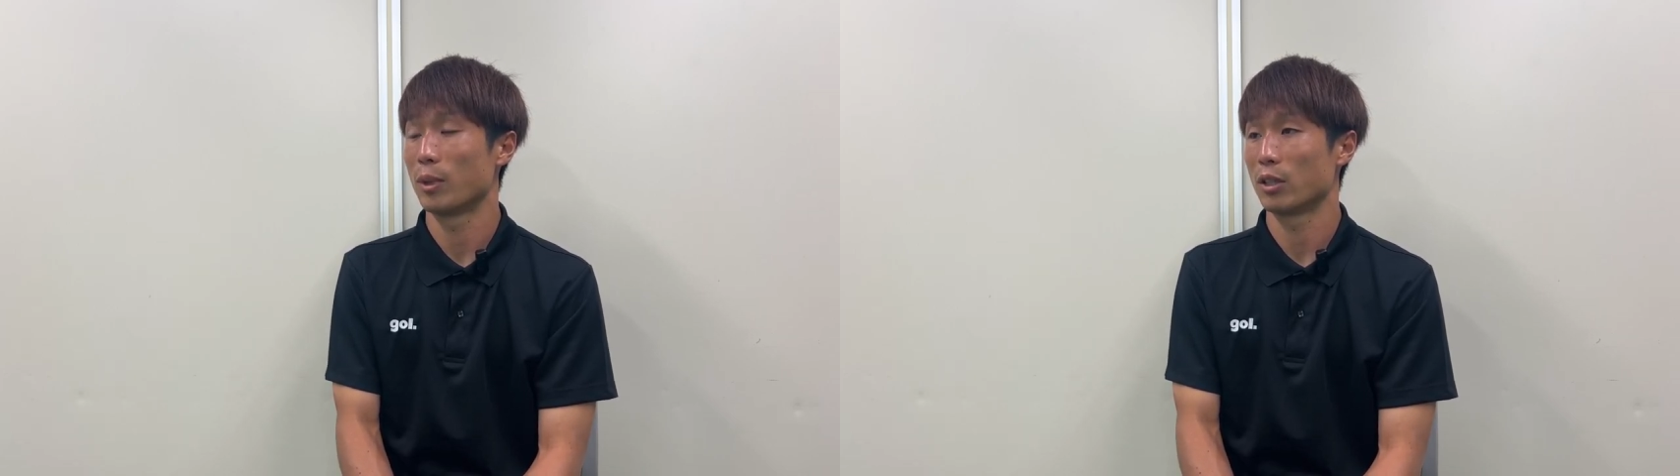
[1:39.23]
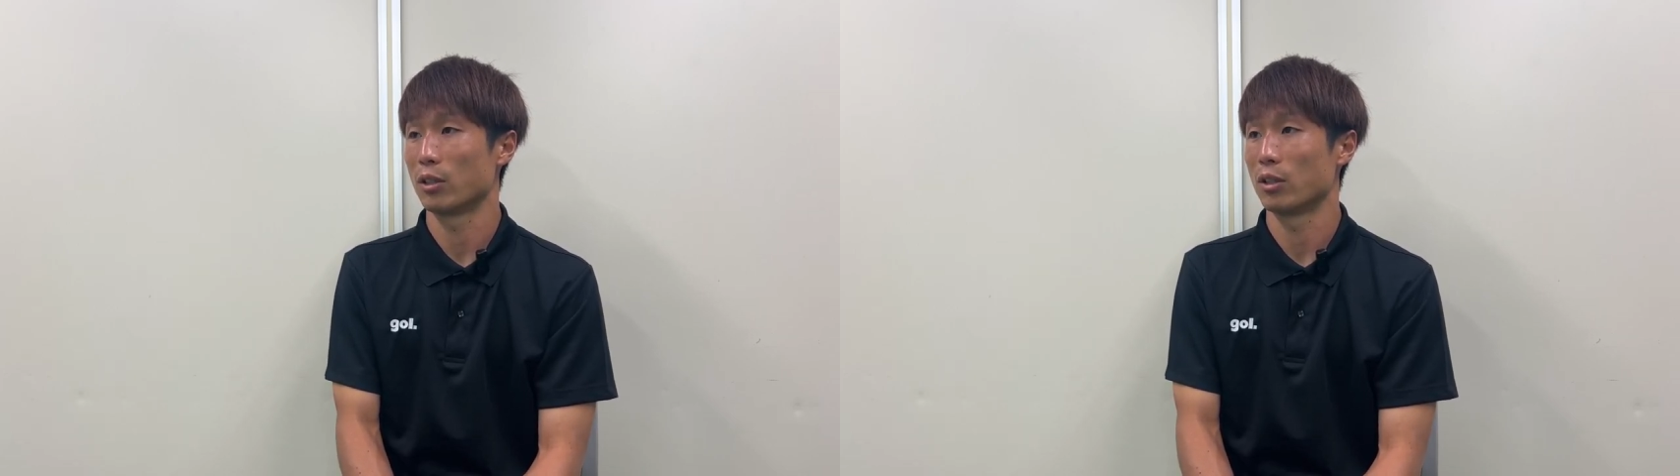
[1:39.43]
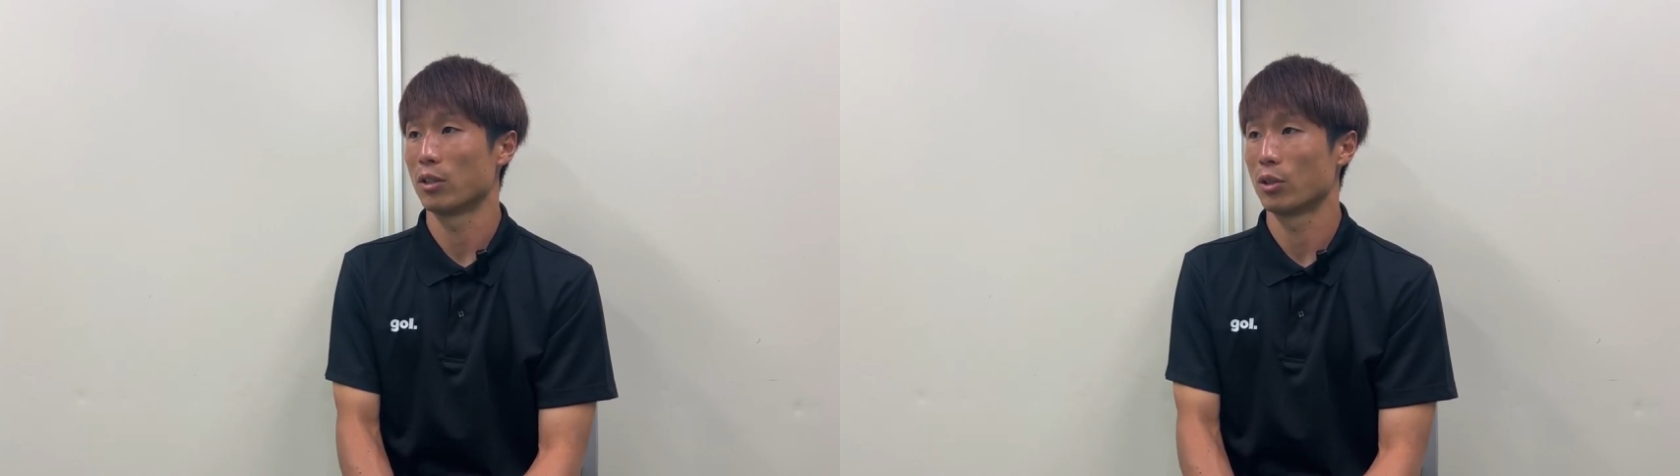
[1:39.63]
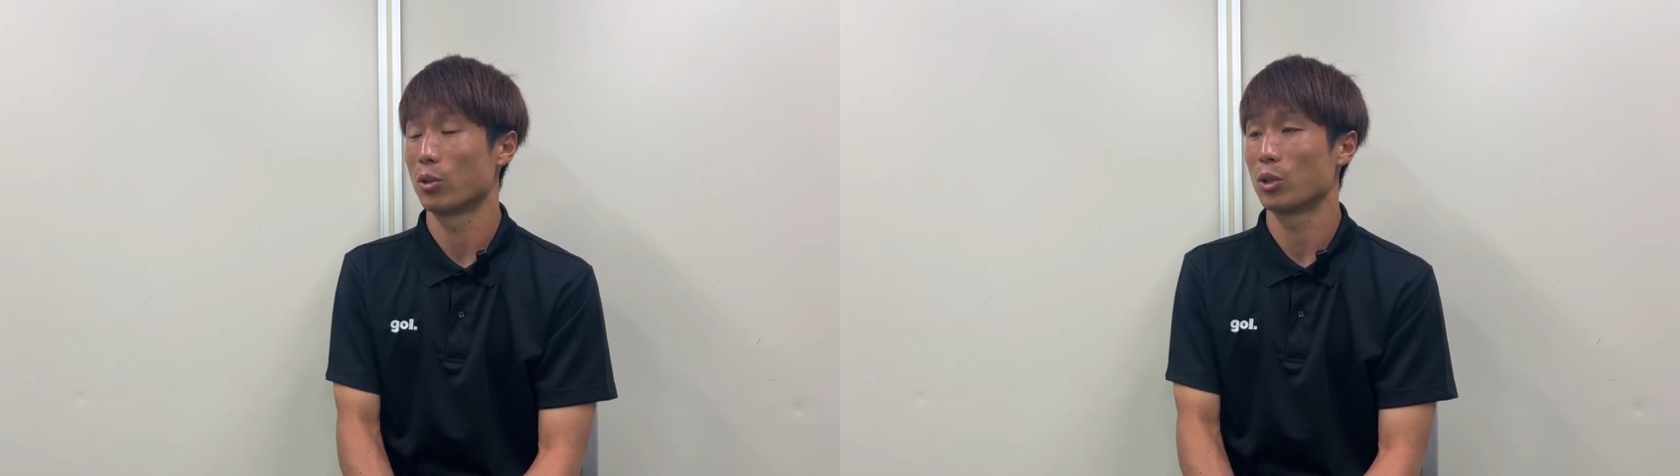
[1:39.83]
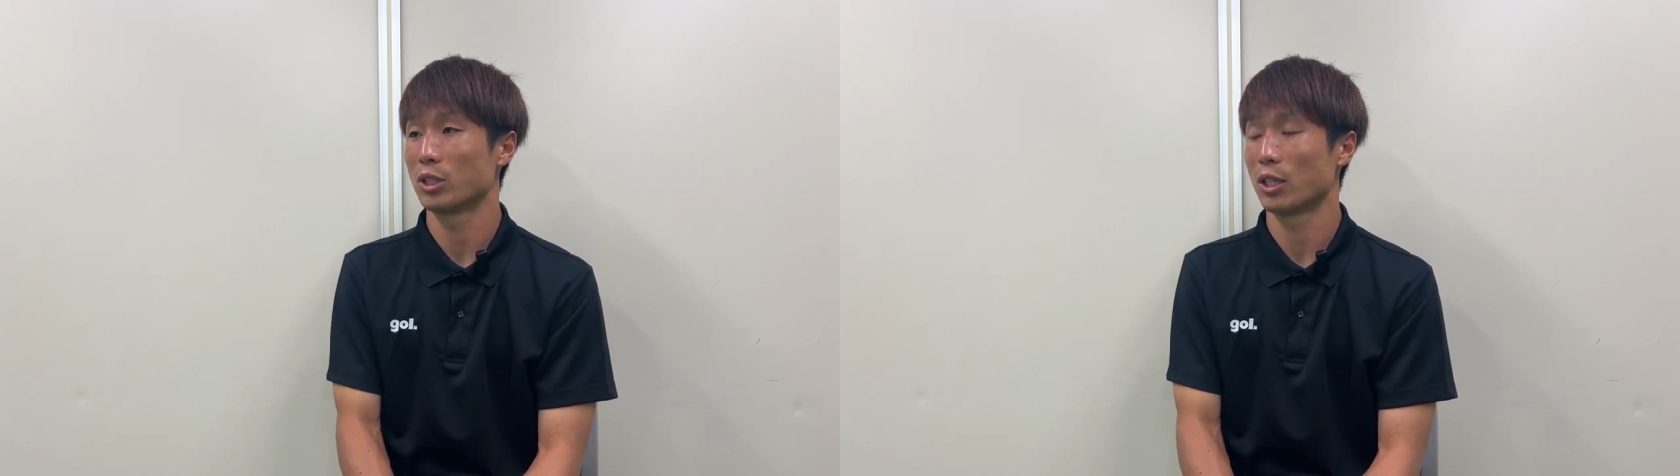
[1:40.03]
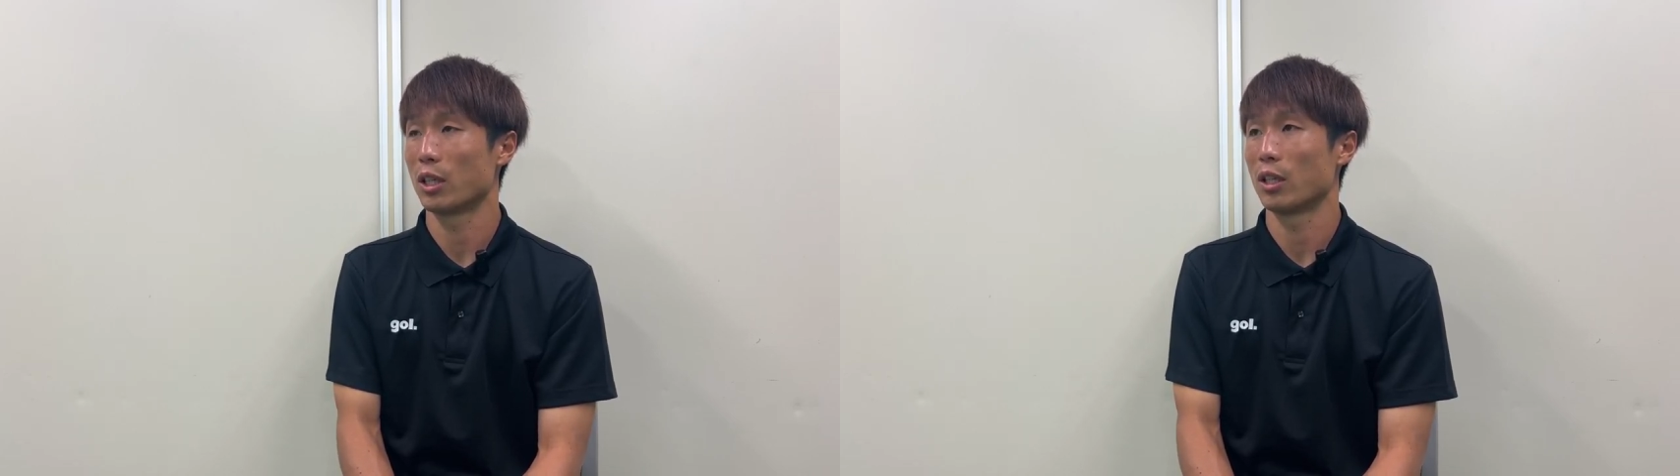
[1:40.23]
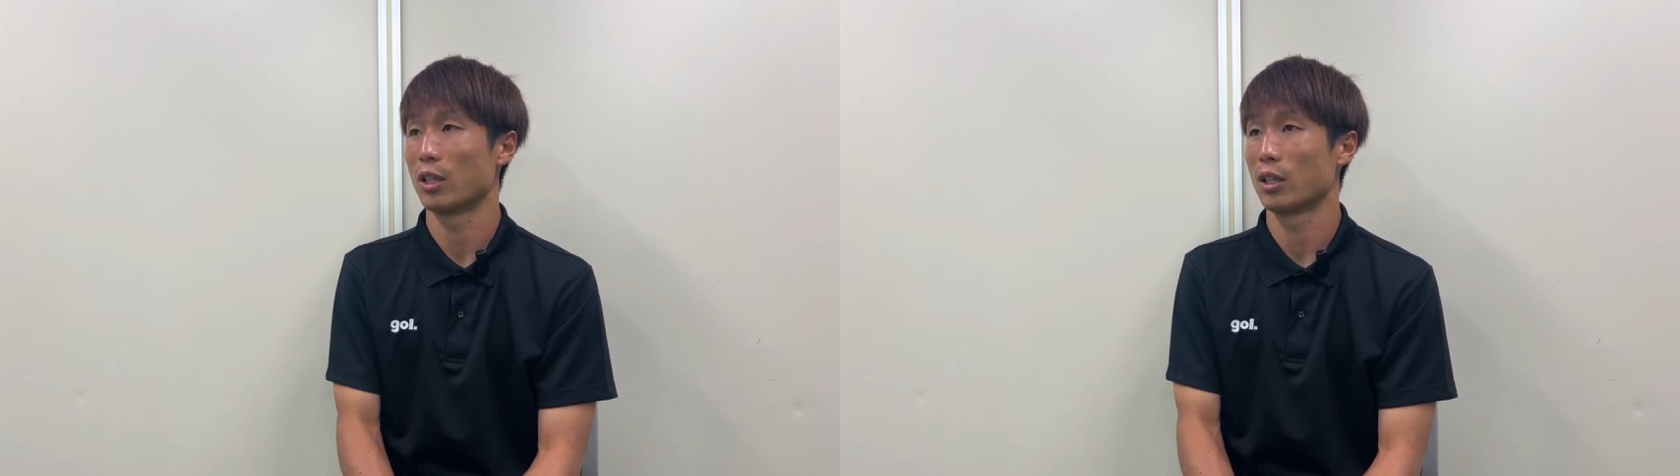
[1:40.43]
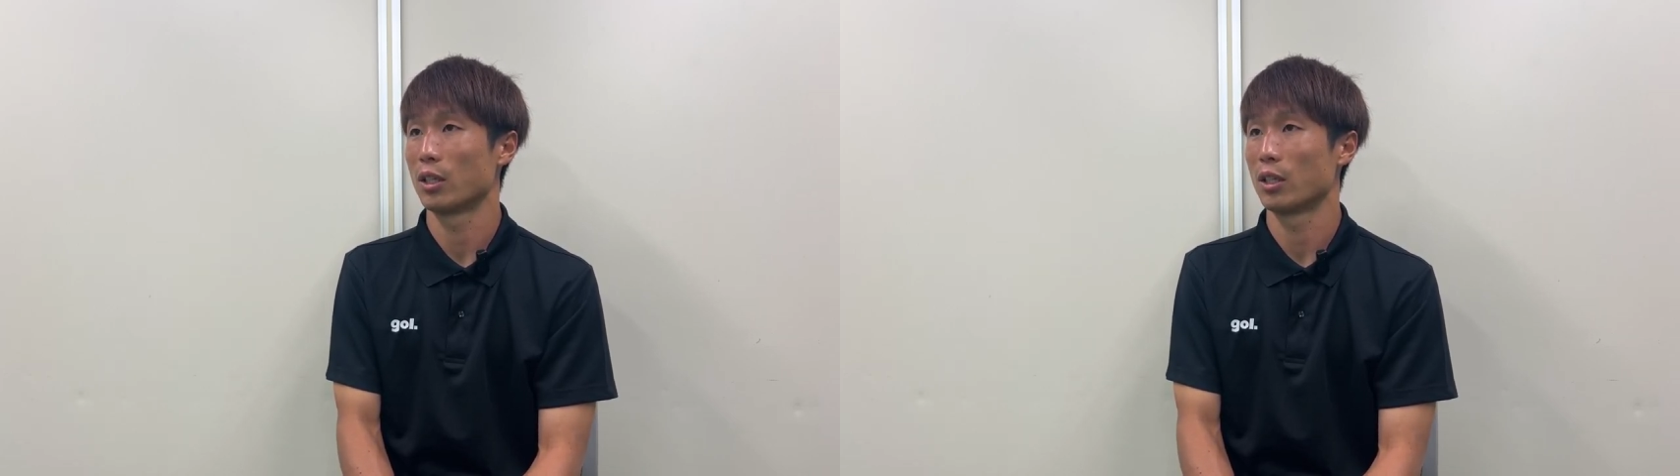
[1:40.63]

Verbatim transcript: まく融合して、